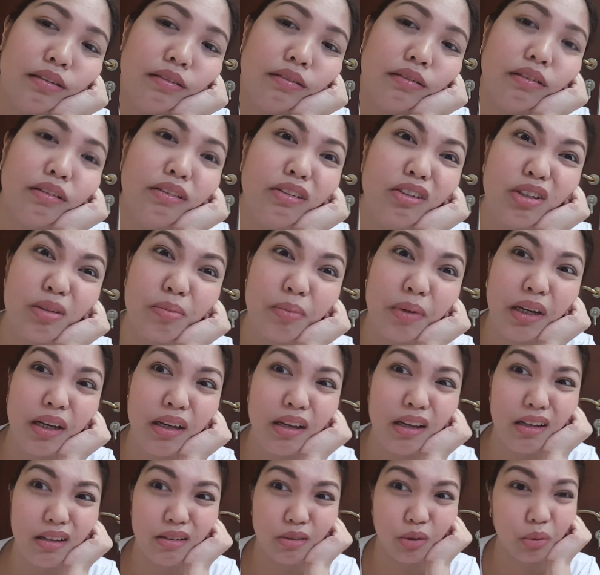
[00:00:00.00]
Oh, hindi siya
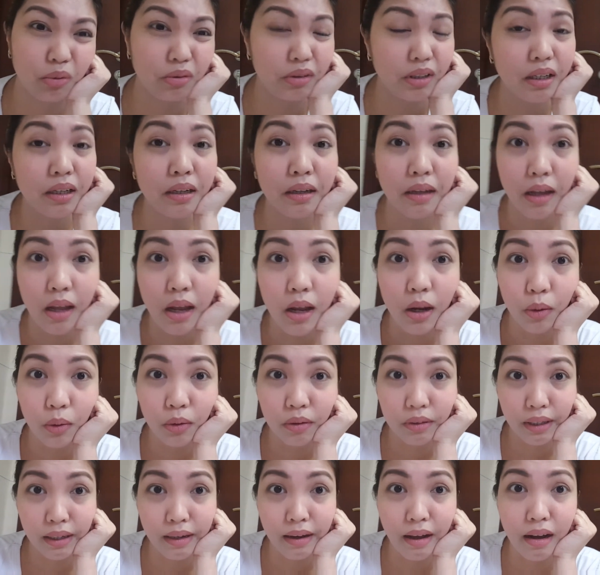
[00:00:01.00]
mahilig. Konting,
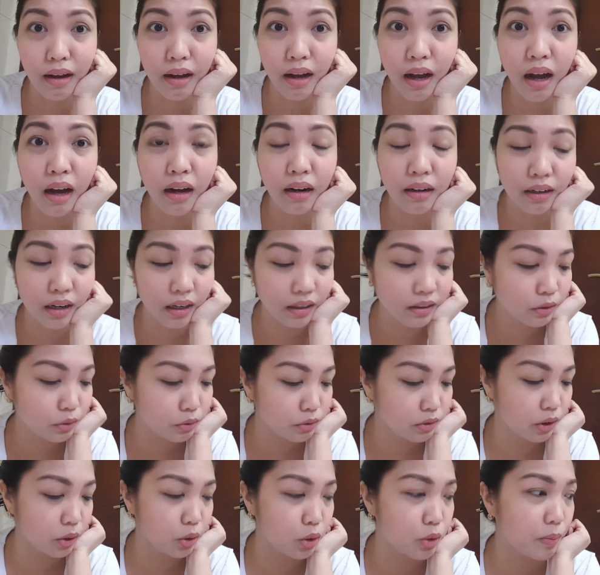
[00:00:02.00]
konting anghang lang.
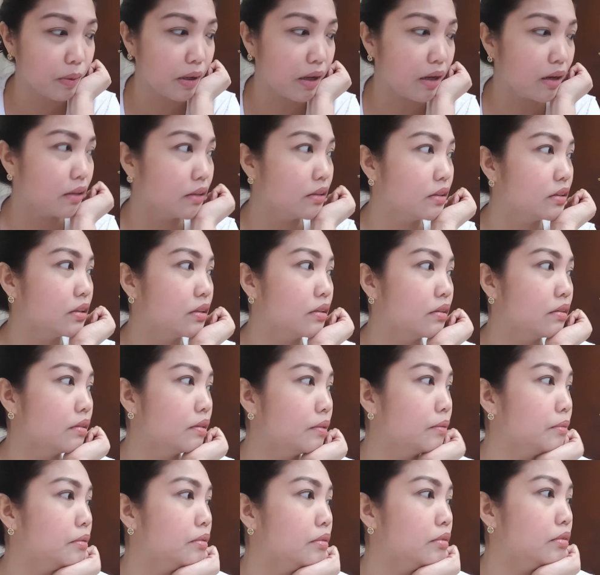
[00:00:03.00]
Tapos yun, parang isang
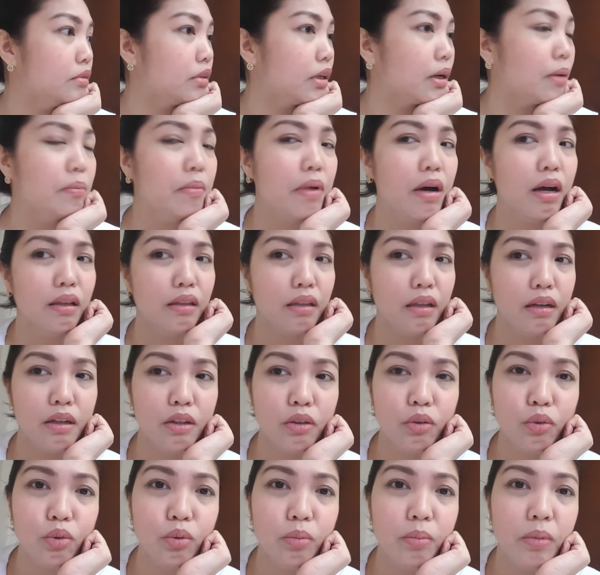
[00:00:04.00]
dramata
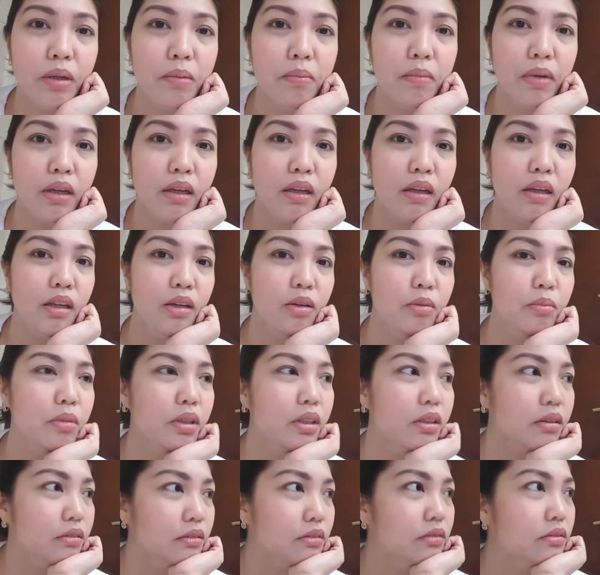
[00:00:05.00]
ng tubig maiinom
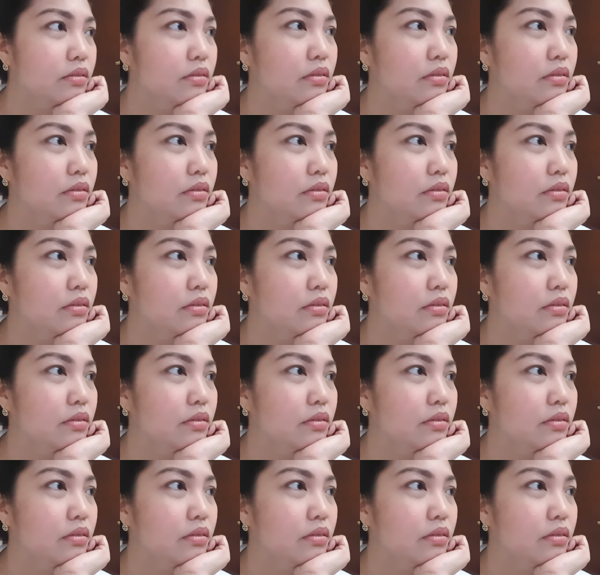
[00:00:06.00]
nito.